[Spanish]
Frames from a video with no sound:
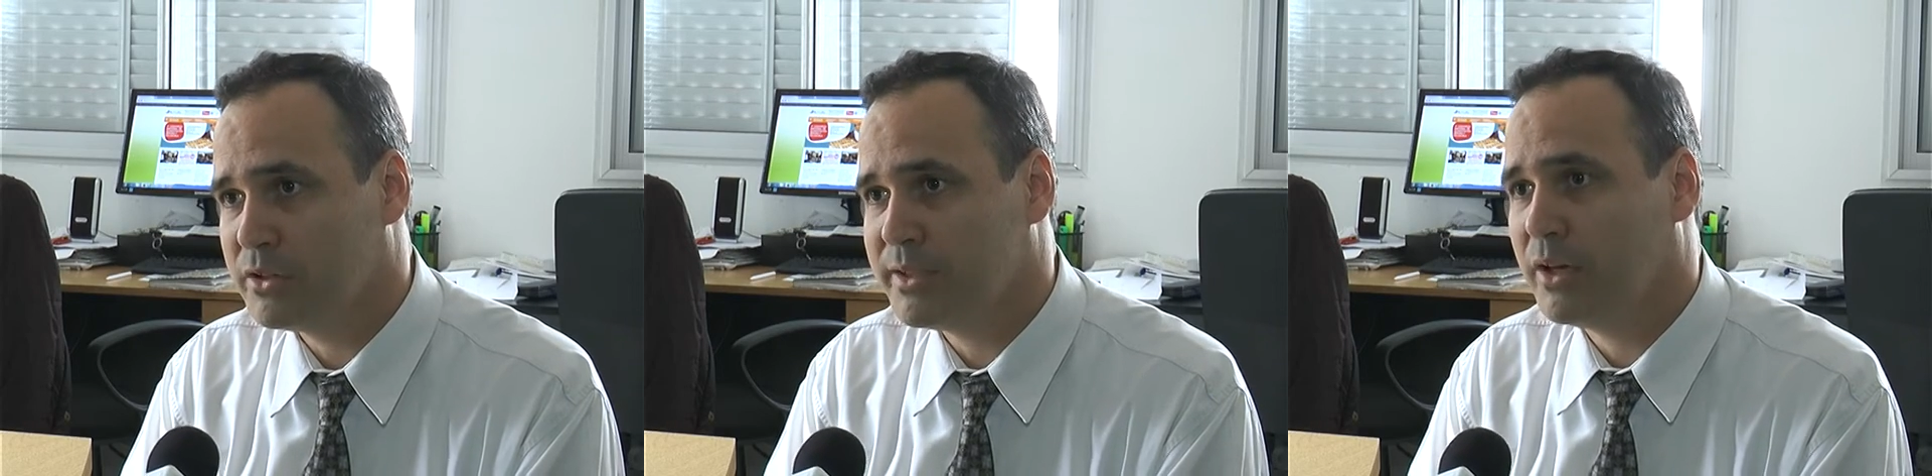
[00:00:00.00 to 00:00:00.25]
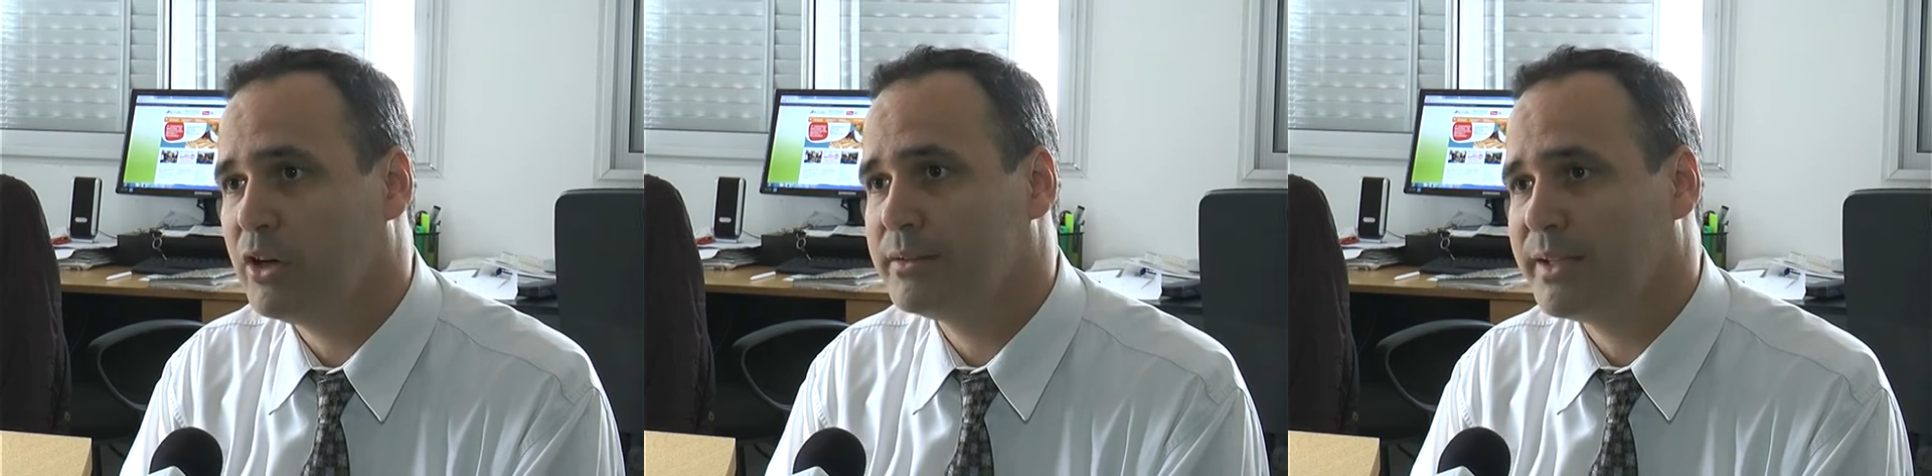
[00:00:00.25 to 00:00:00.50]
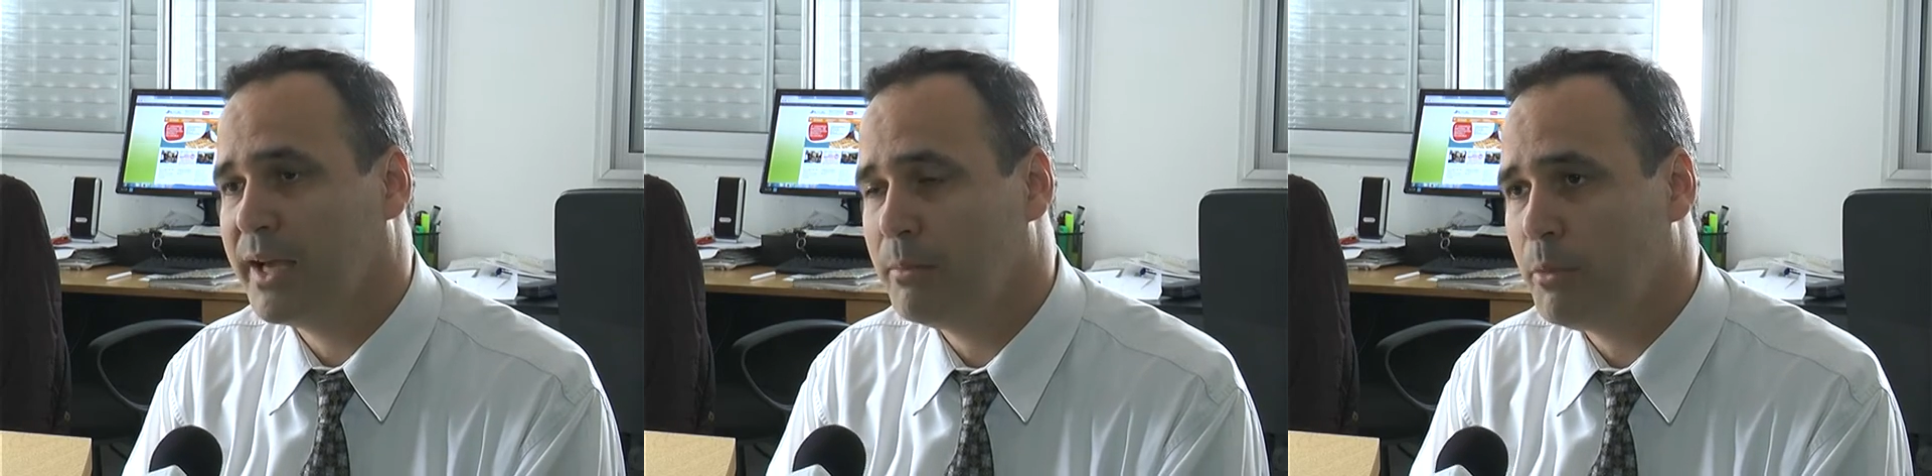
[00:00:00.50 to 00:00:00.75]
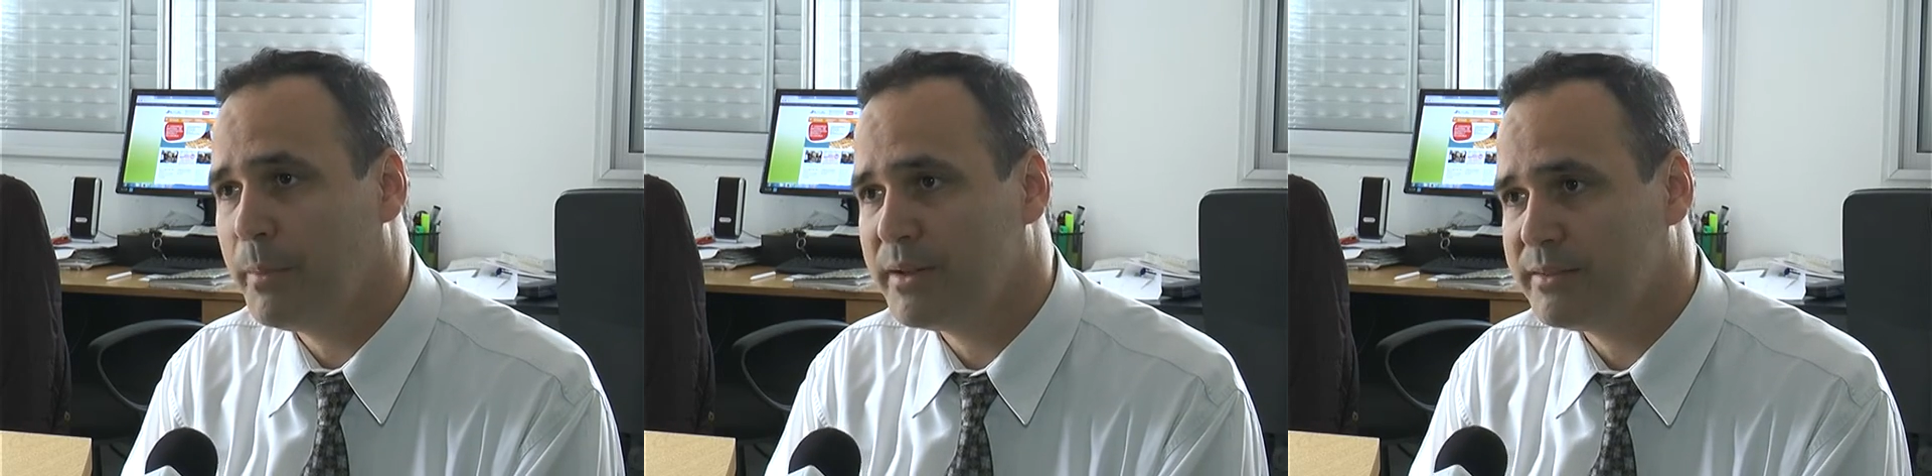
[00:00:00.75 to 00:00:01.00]
O sea,
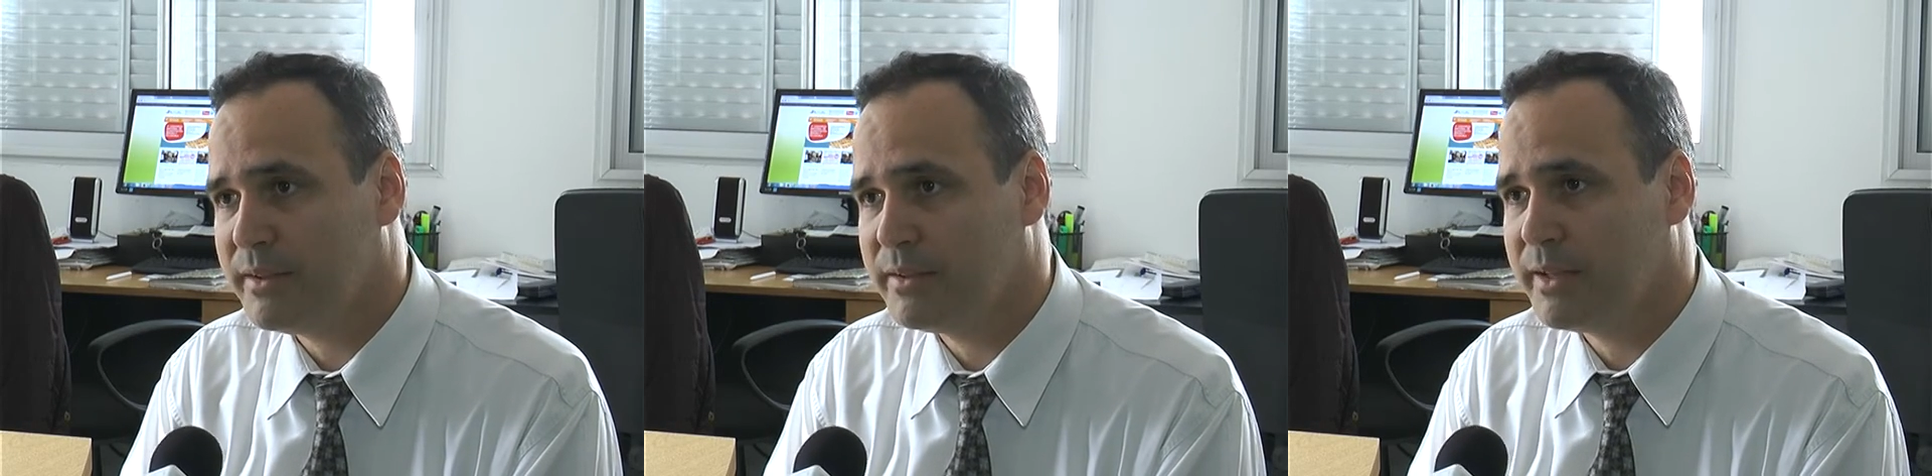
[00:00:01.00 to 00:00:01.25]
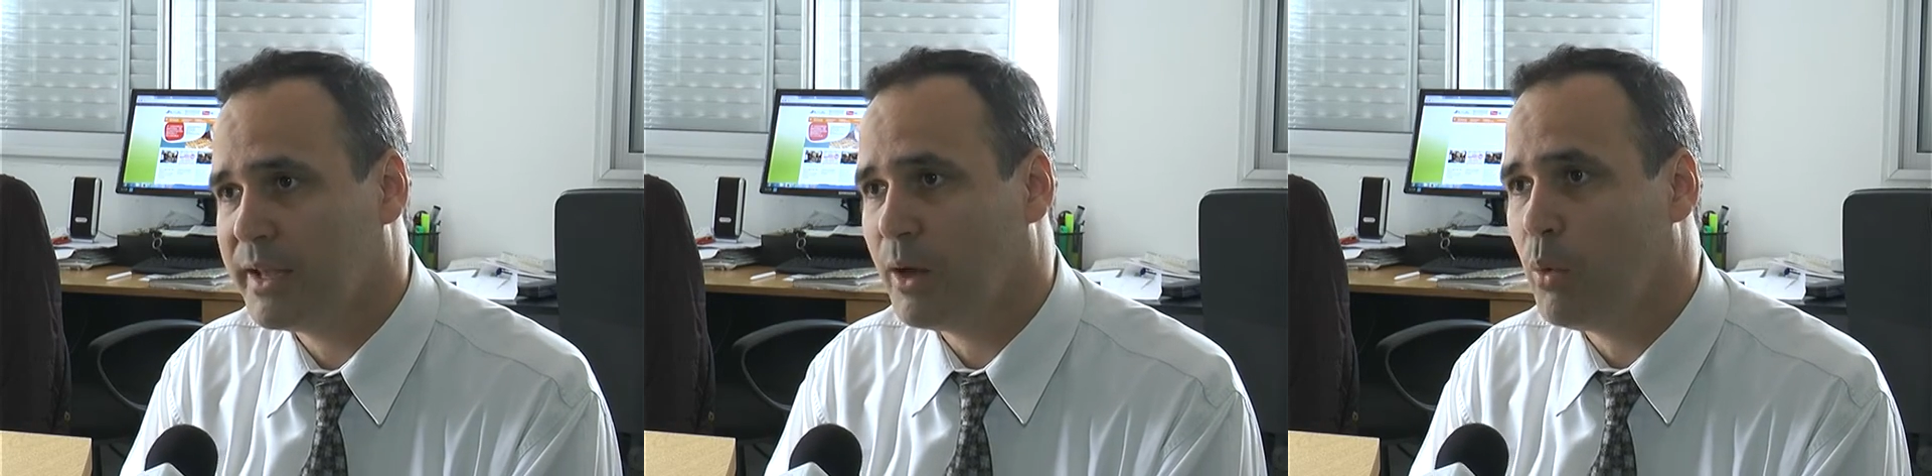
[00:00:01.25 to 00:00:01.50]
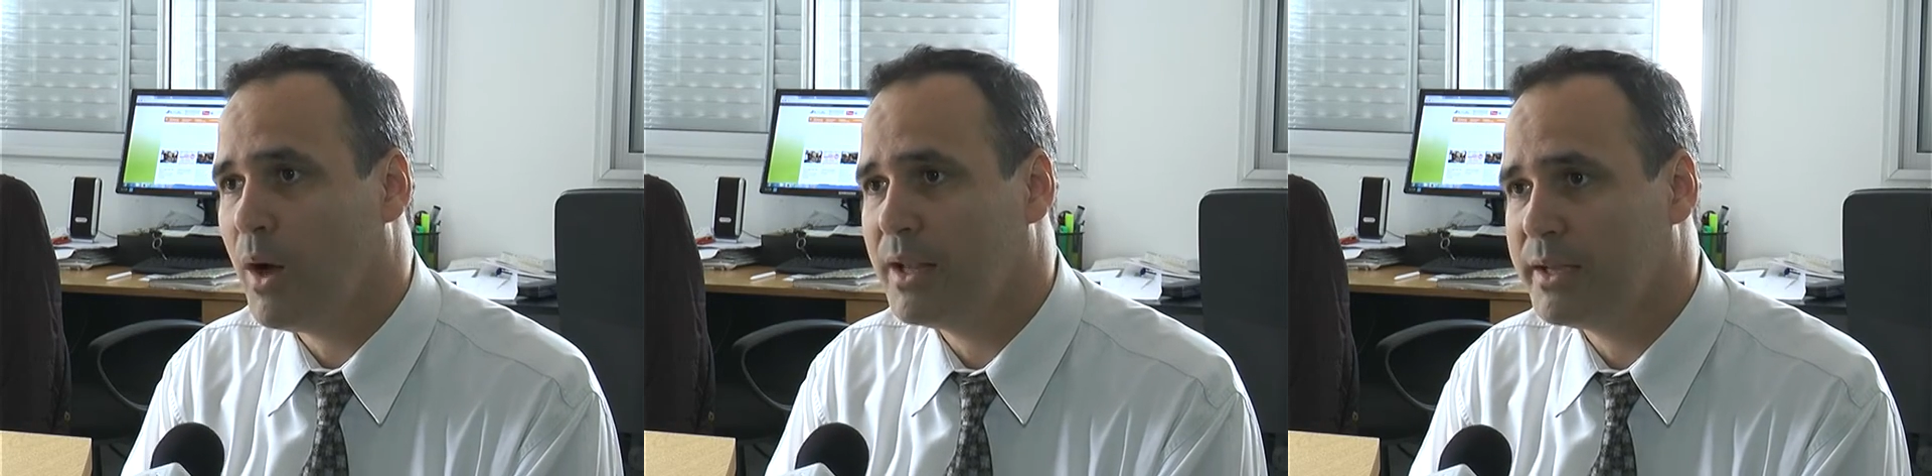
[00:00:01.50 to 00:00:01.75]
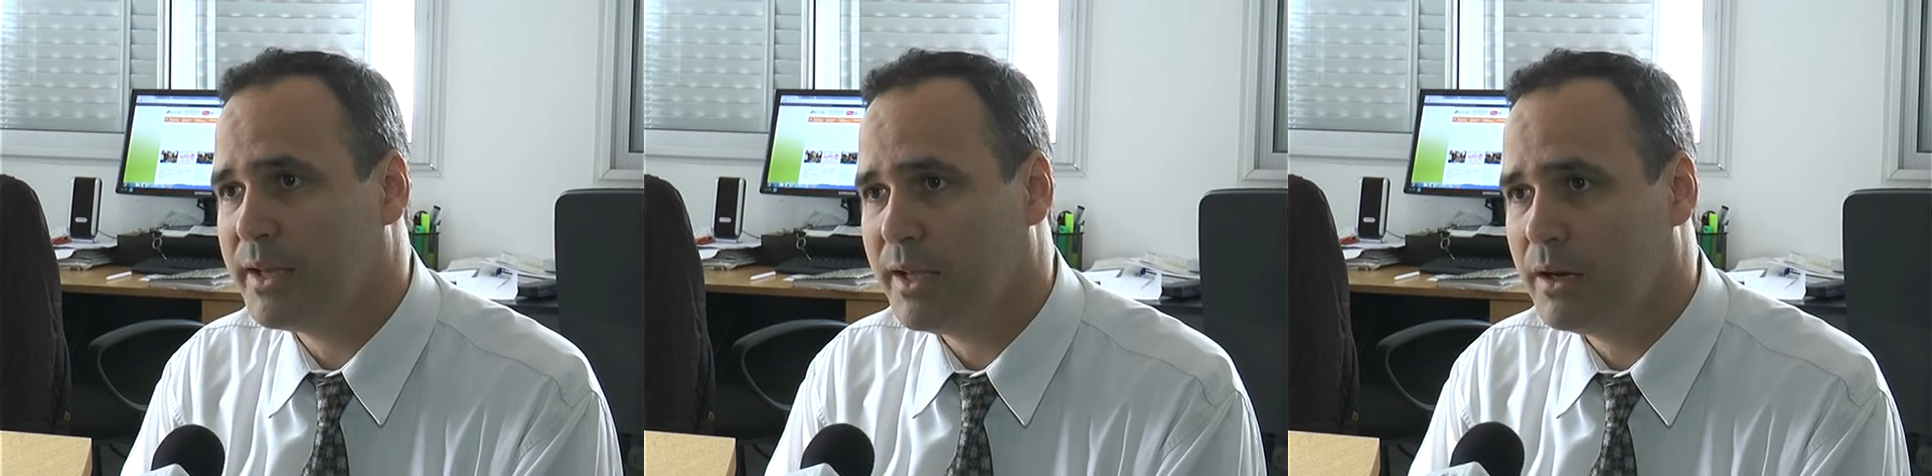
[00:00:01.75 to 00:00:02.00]
tengamos presente que
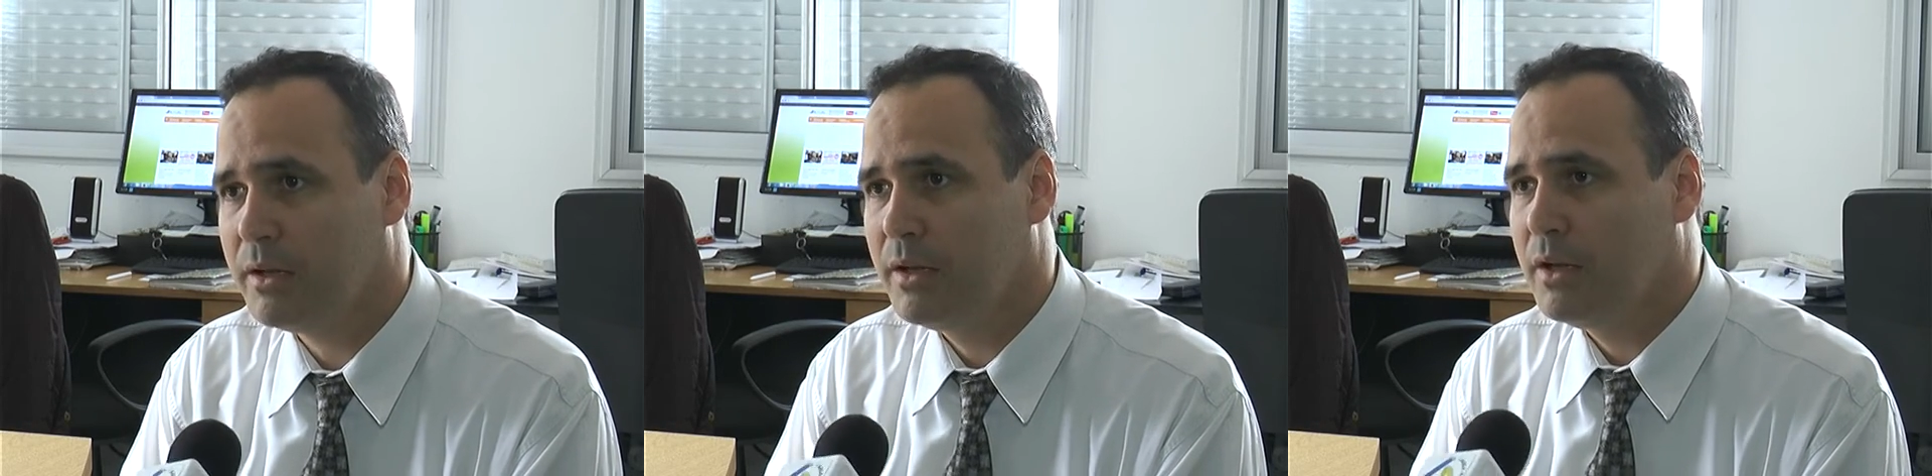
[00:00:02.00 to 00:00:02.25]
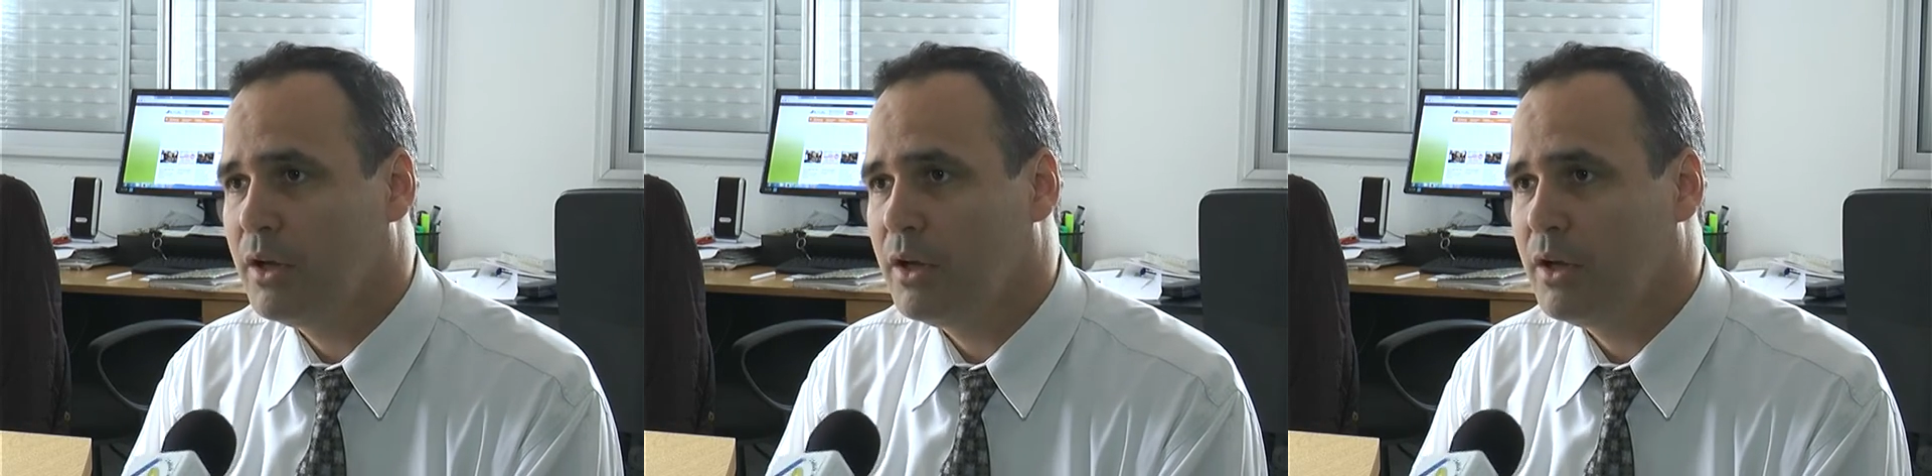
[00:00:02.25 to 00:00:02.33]
cualquier